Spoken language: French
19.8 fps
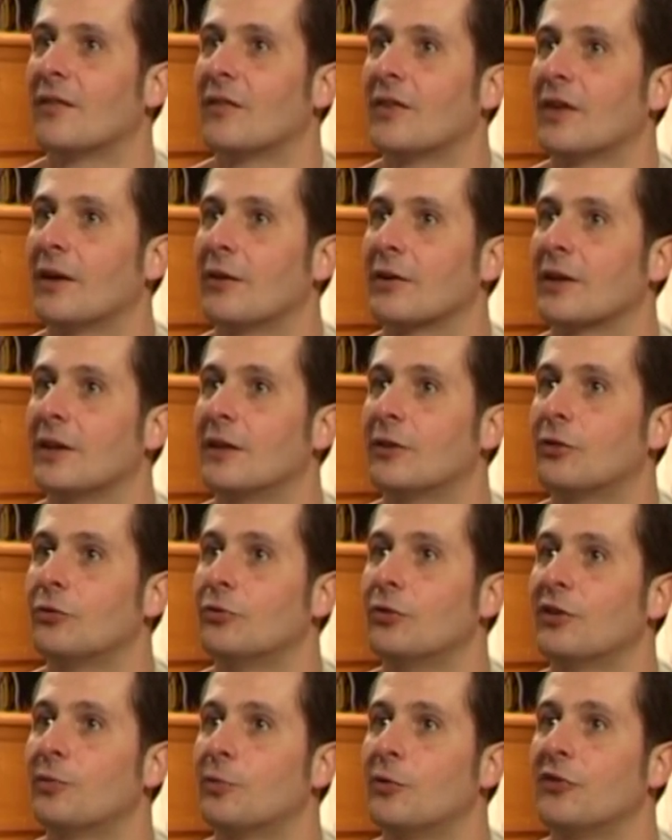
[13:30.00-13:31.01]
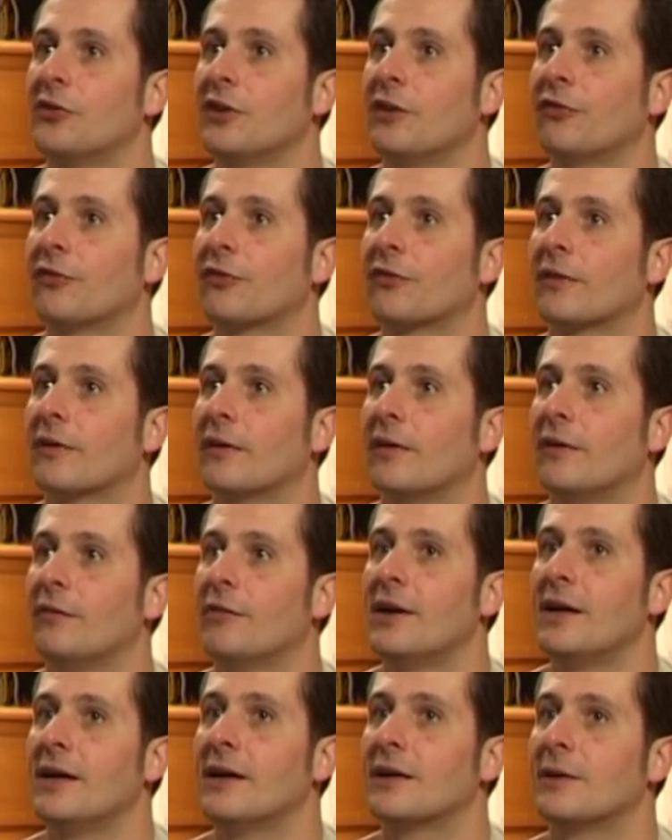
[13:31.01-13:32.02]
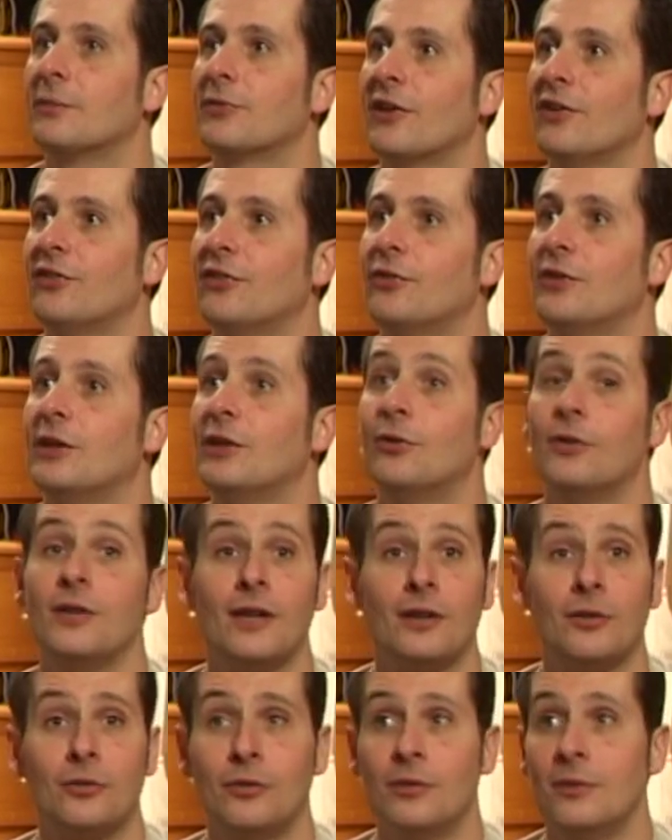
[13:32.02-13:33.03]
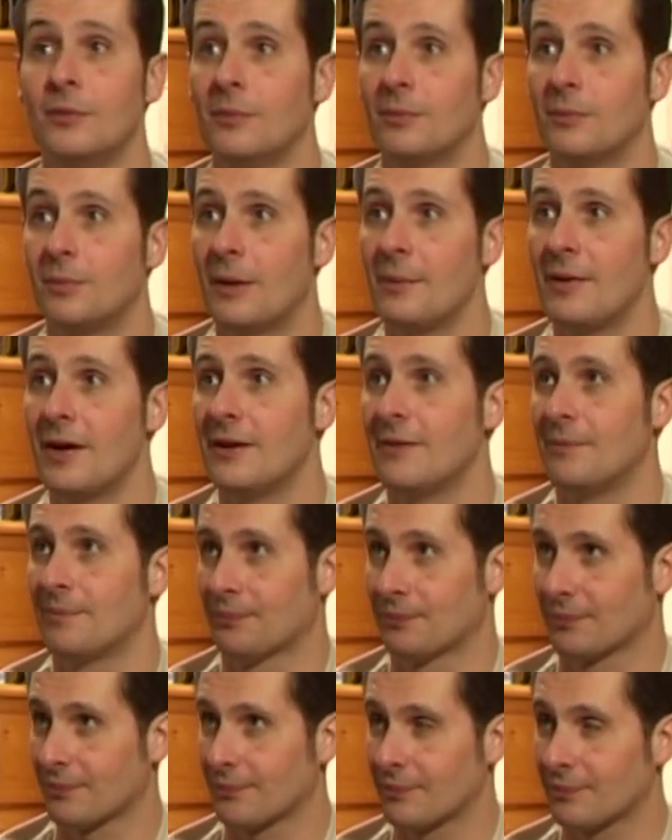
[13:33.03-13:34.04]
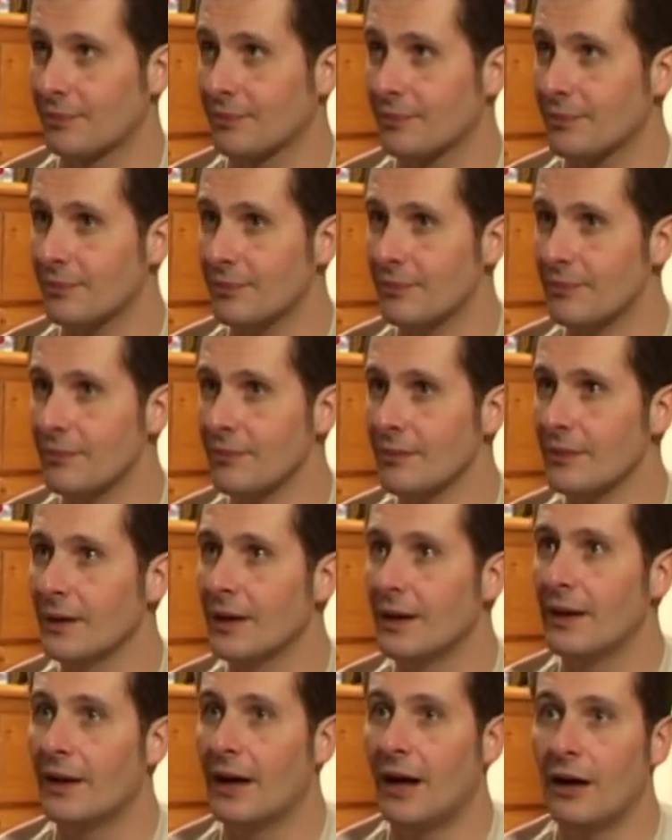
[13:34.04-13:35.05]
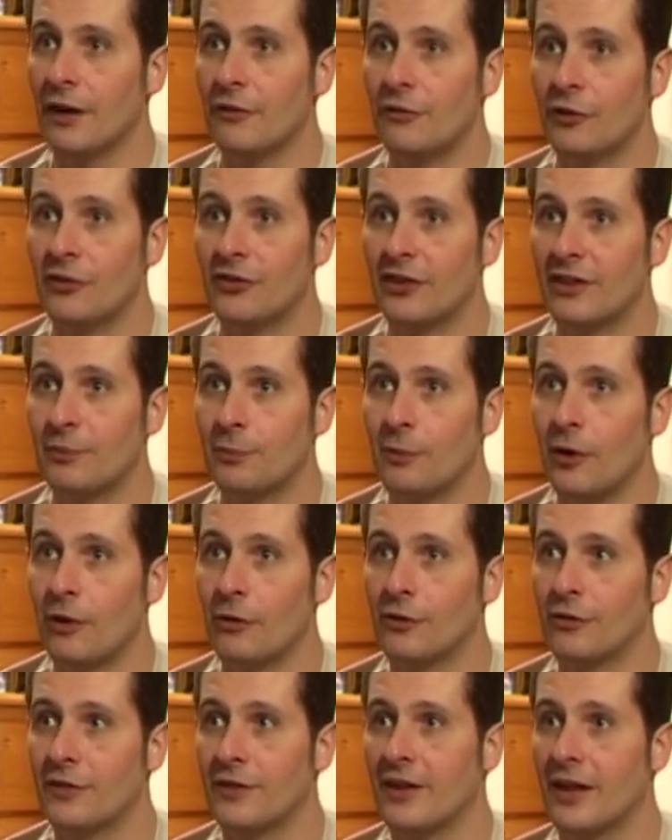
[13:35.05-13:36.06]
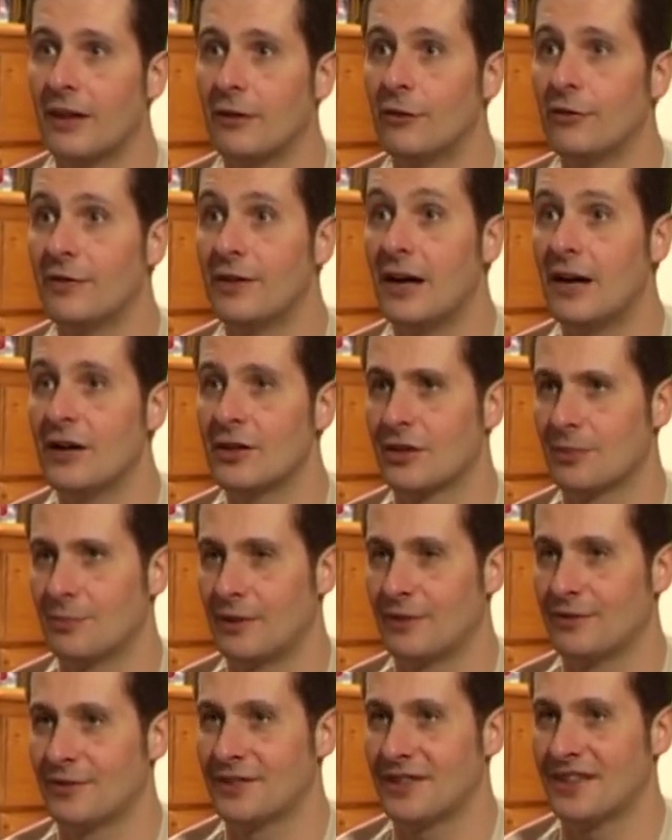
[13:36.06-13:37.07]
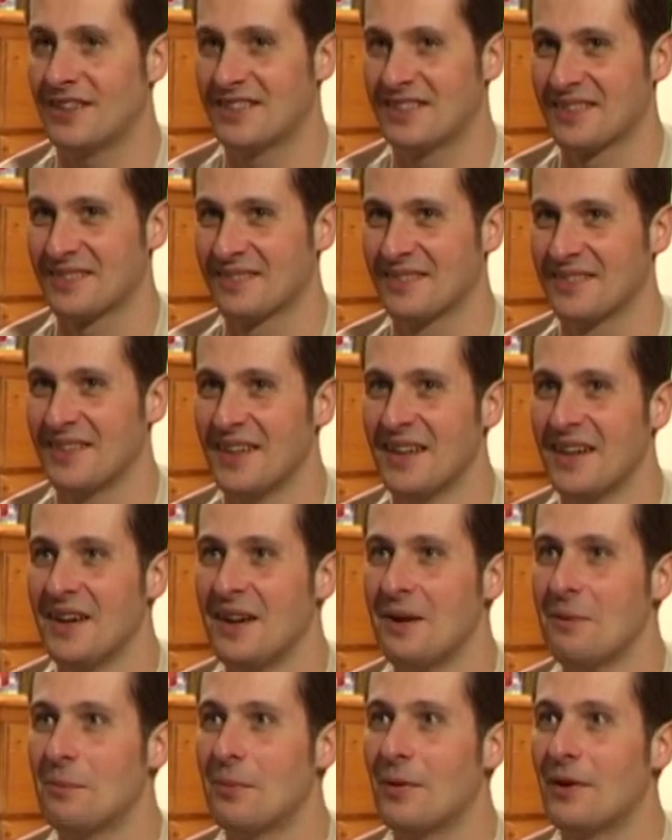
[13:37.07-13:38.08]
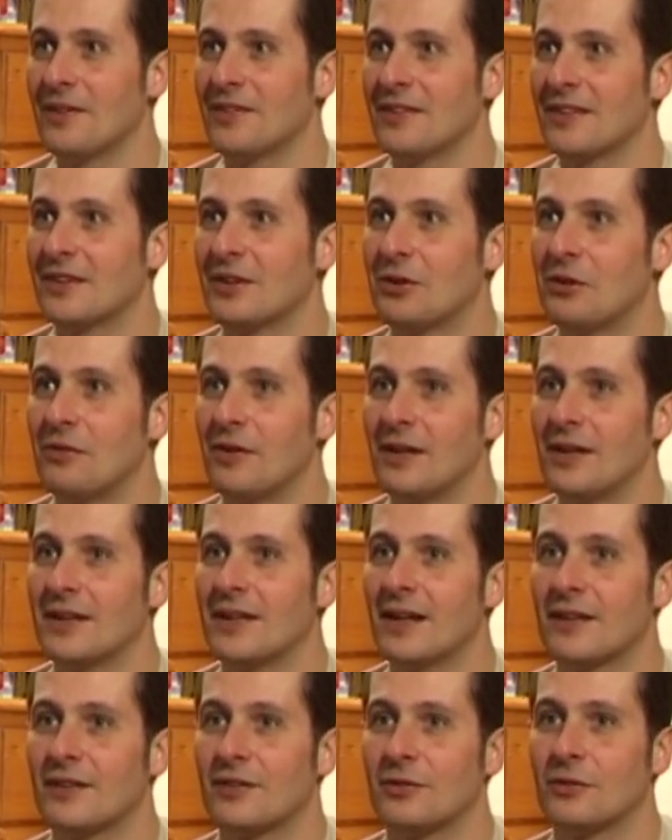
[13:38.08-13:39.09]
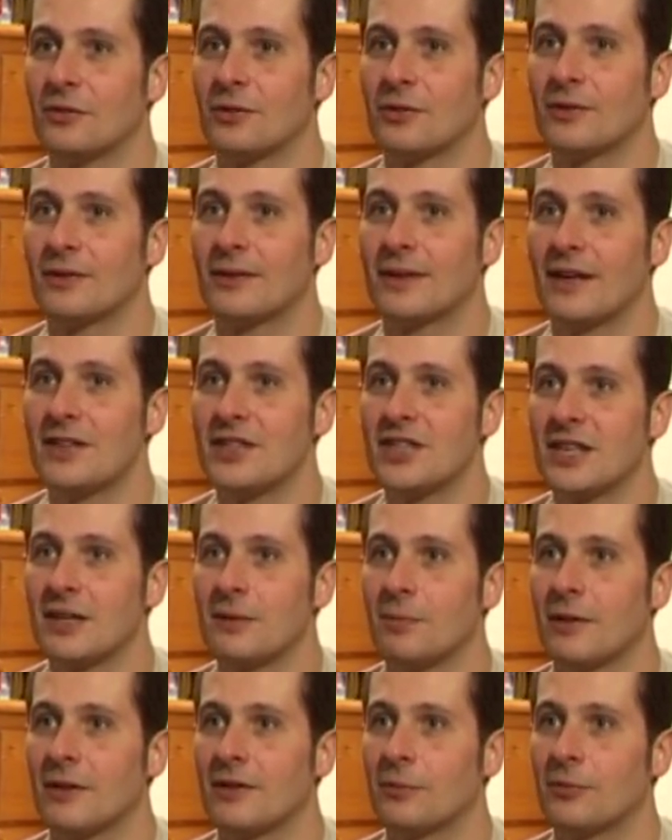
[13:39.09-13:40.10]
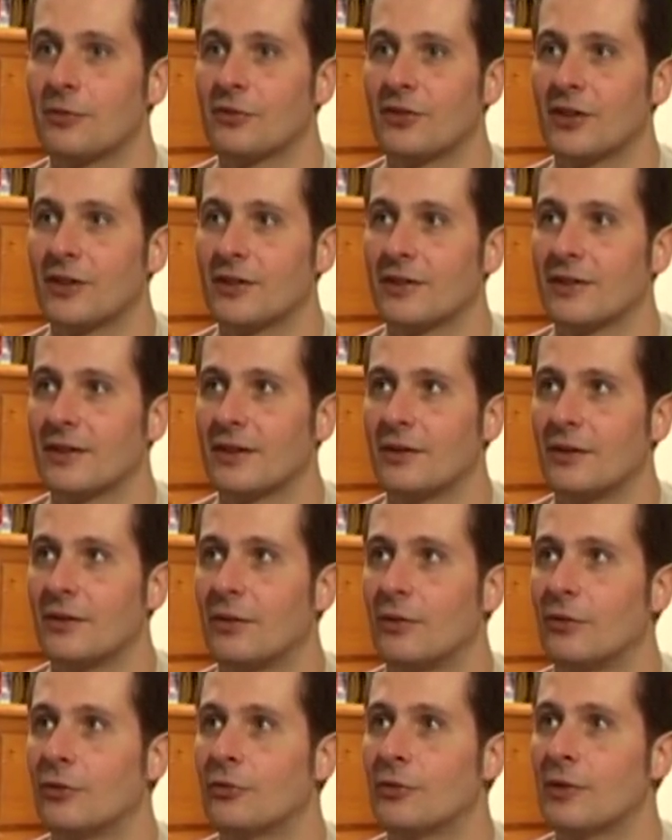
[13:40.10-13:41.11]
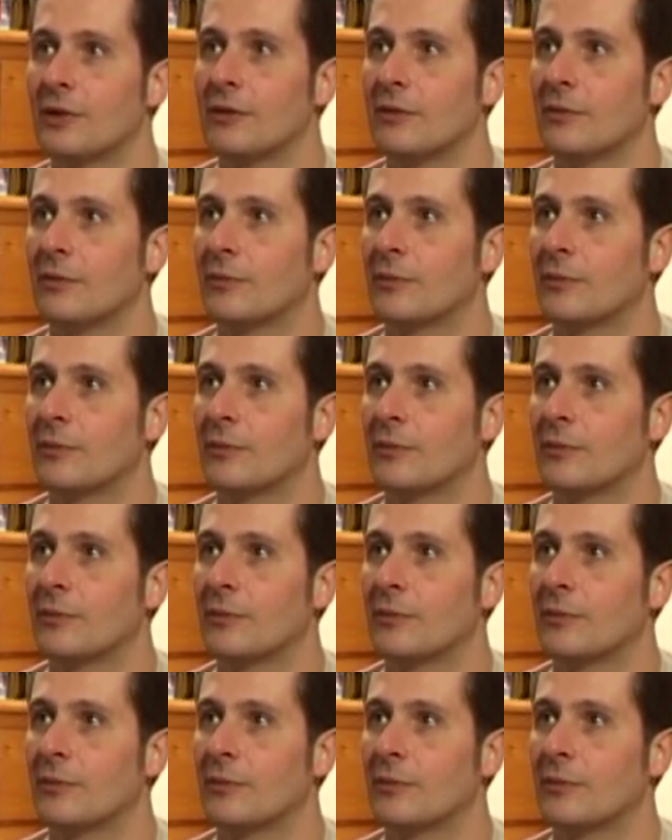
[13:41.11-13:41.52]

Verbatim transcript: Tiens, regardez, tonneau explosif. Voilà, comme ça j'ai eu les deux d'un coup. Pas mal. Alors il faut que j'explore le, village, pas le visage, pour essayer de trouver les gars qui sont cachés. Par exemple, je sais qu'il y en a un dans le recoin.